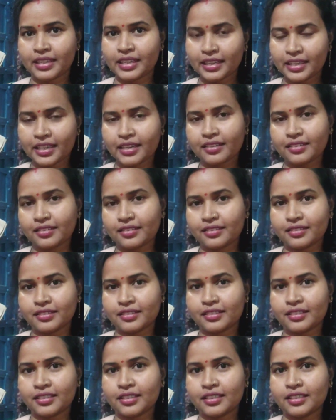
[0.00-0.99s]
है ना
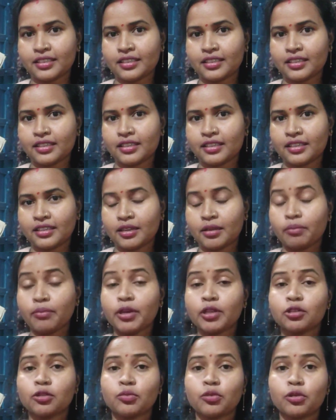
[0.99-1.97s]

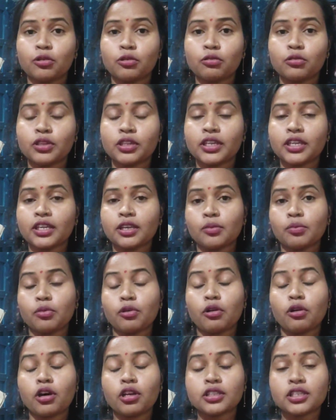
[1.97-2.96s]
मैं तो बोलूंगी कि
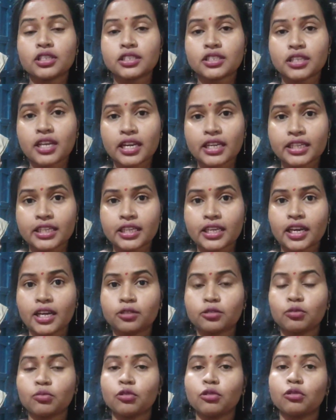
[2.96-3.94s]
बहुत अच्छा
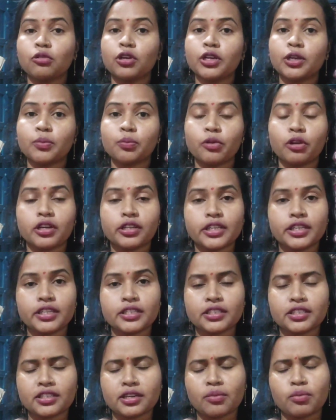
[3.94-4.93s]
किया तुम लोगों ने
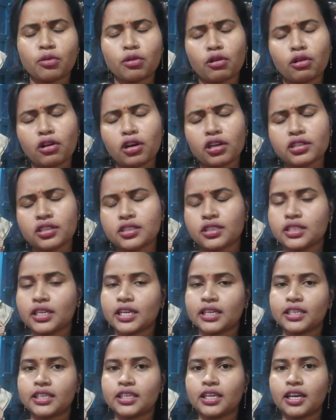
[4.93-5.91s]
पॉलिटिक्स किया बहुत
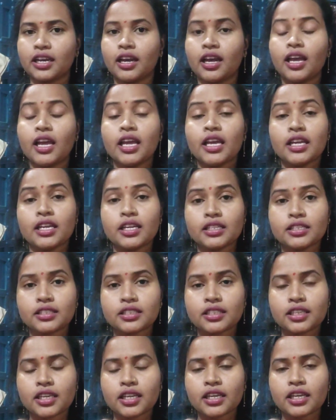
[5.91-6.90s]
अच्छा किया
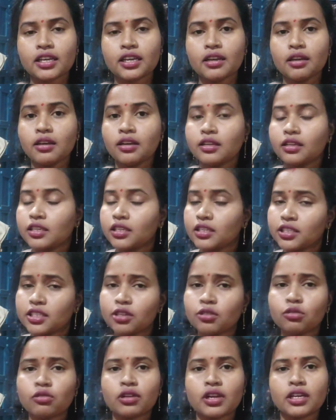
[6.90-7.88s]
इससे
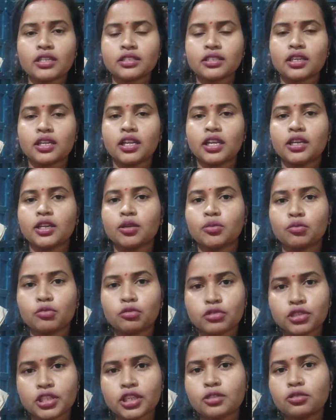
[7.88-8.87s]
किसी को ना सही लेकिन
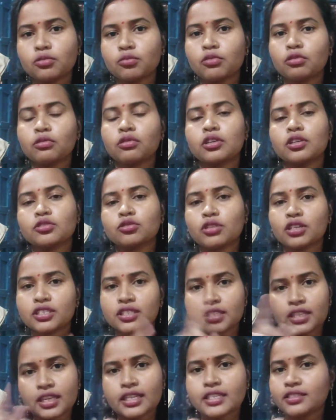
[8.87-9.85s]
मुझे तुम लोगों का जो
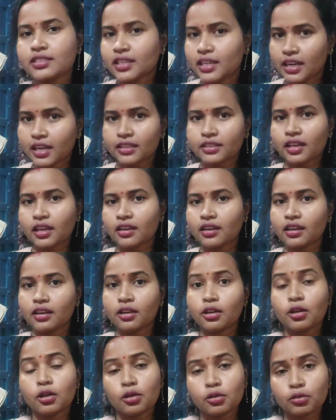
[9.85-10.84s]
असली चेहरा था ना
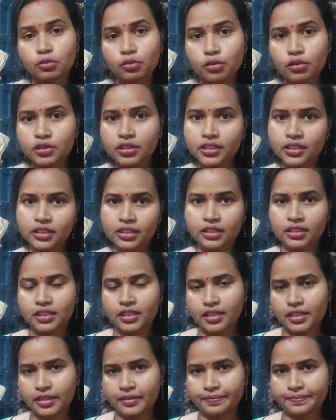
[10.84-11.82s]
वो दिख
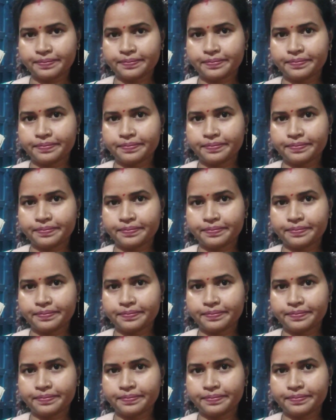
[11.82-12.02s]
गया